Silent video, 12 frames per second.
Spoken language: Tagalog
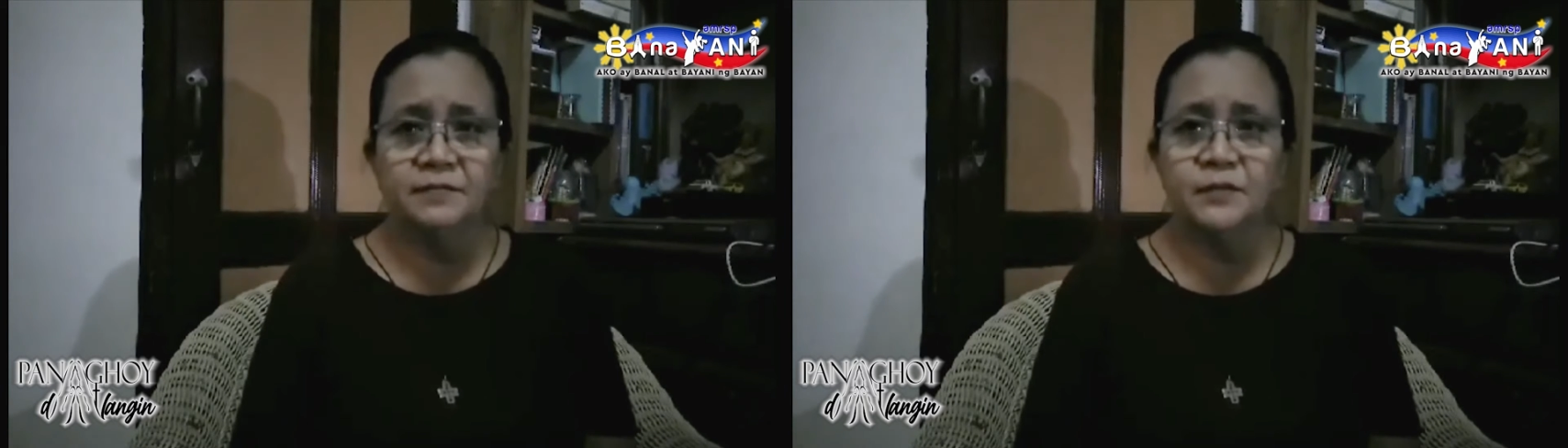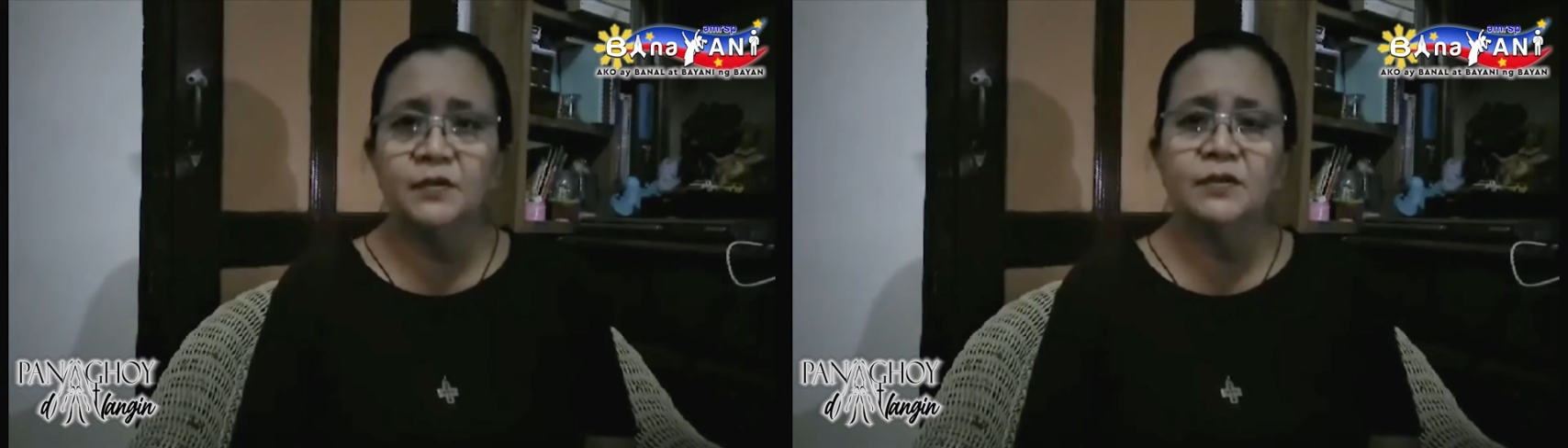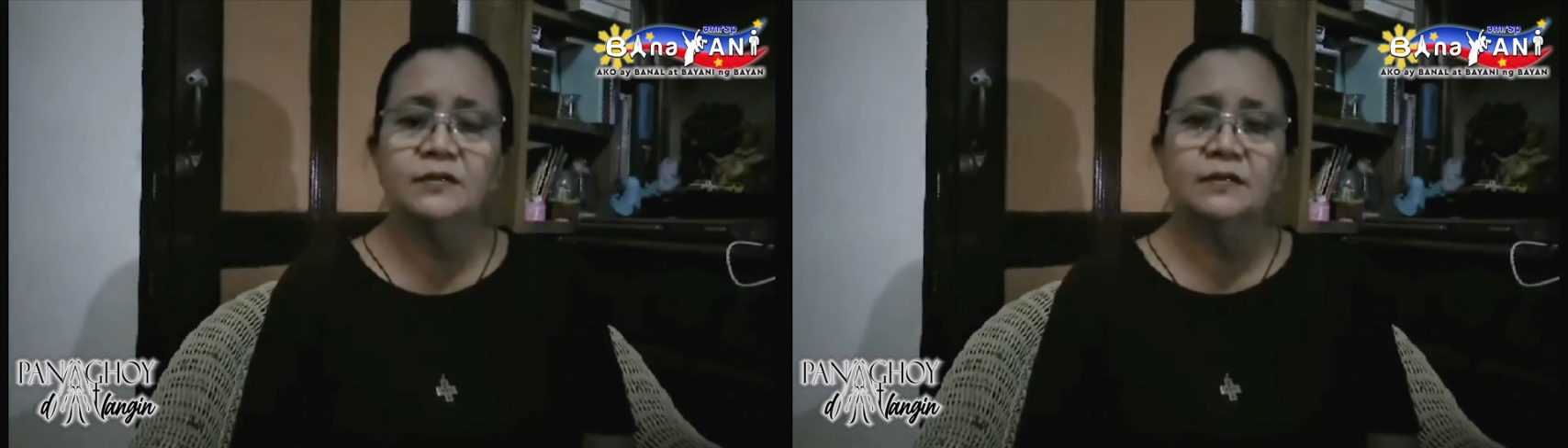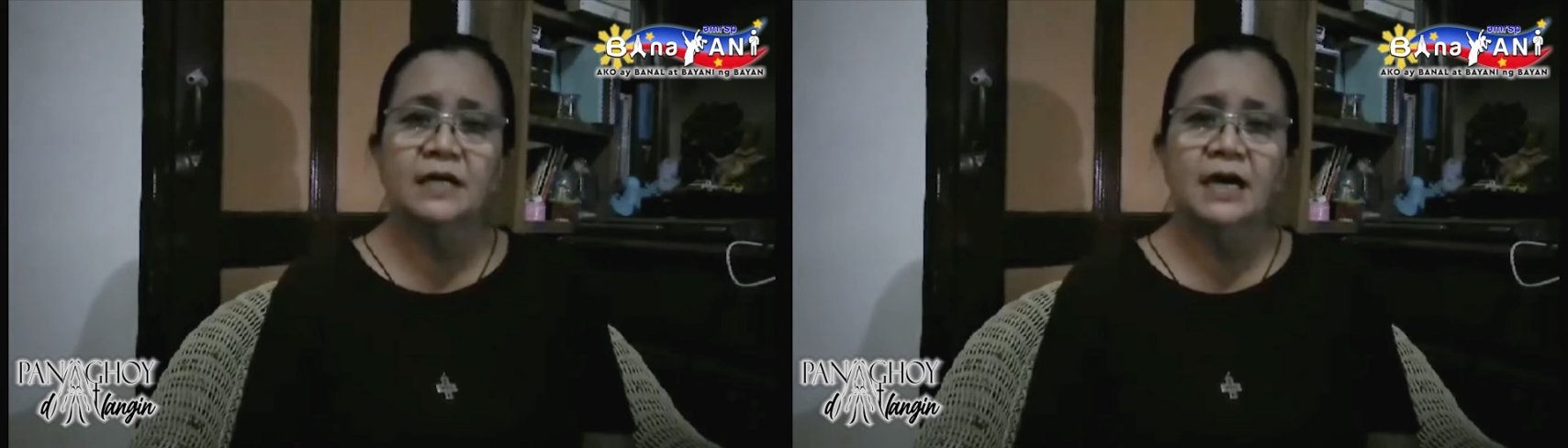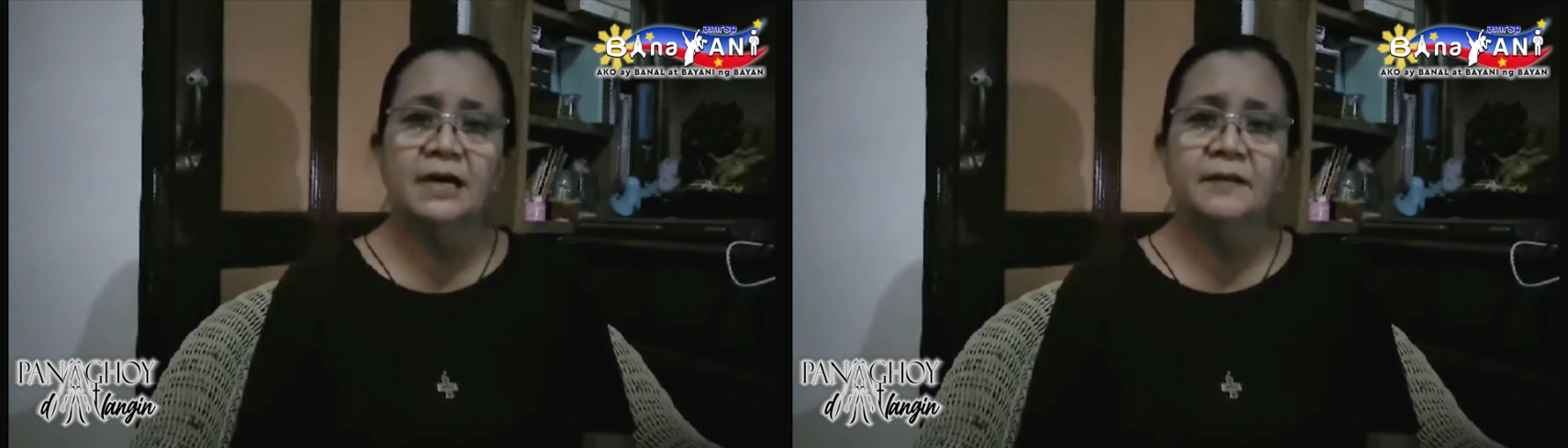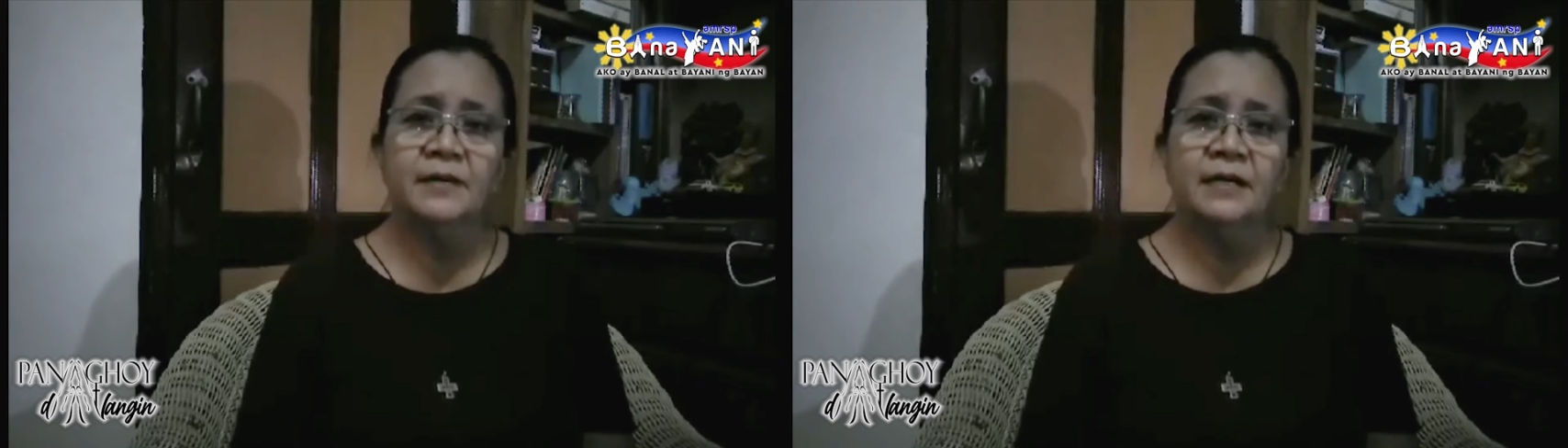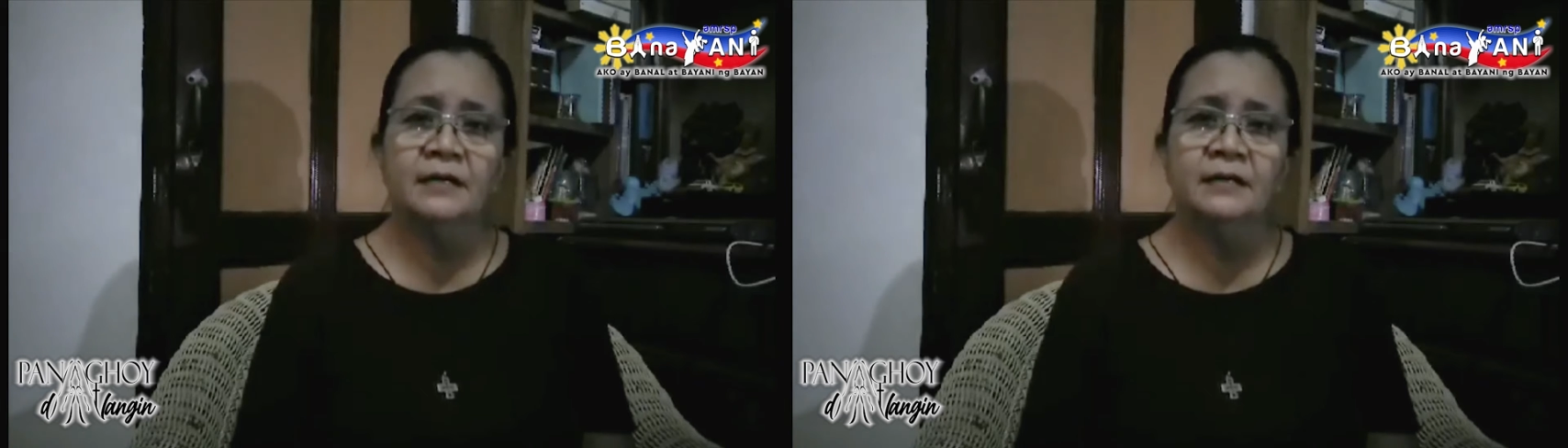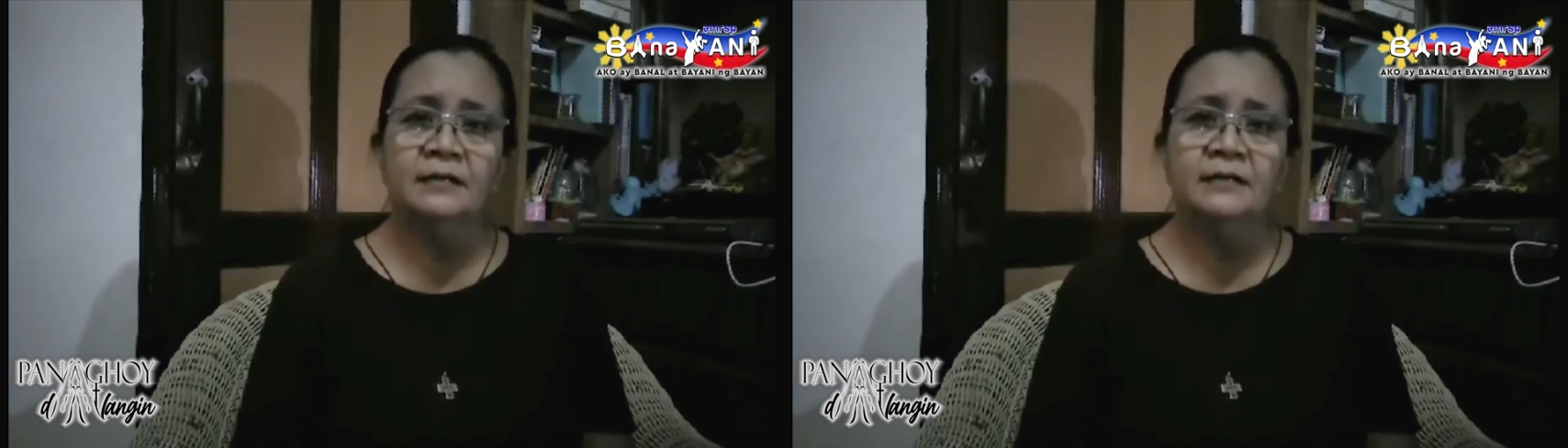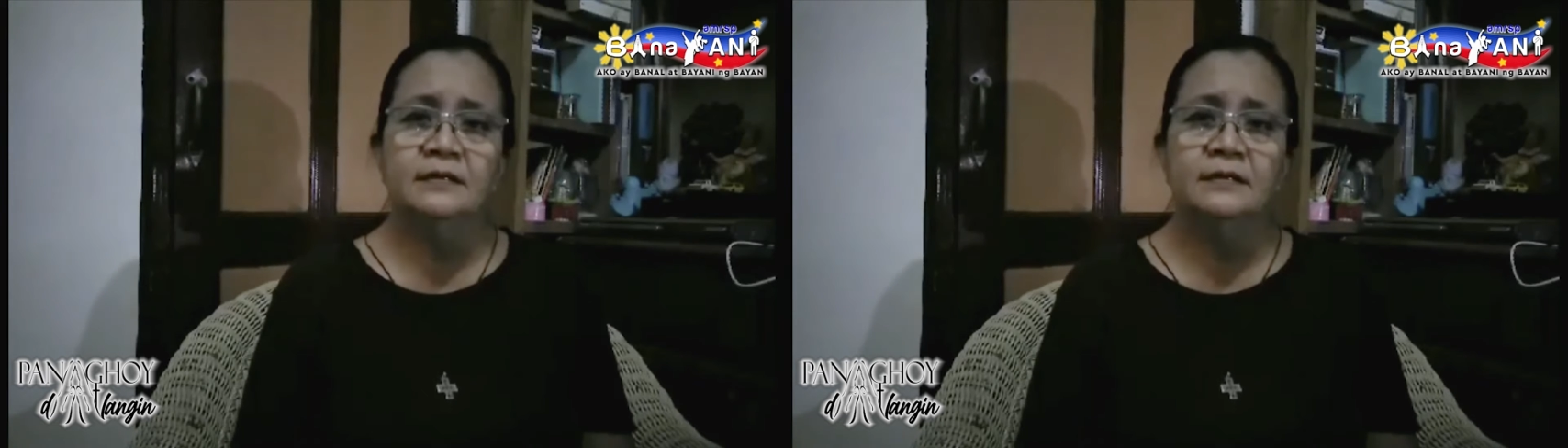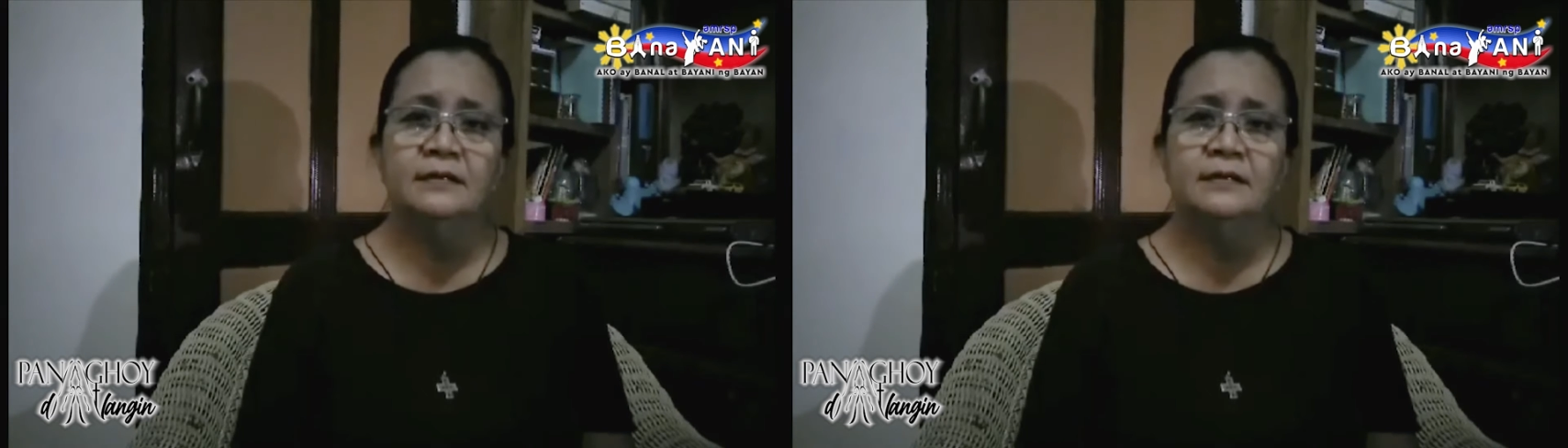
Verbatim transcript: po ng aming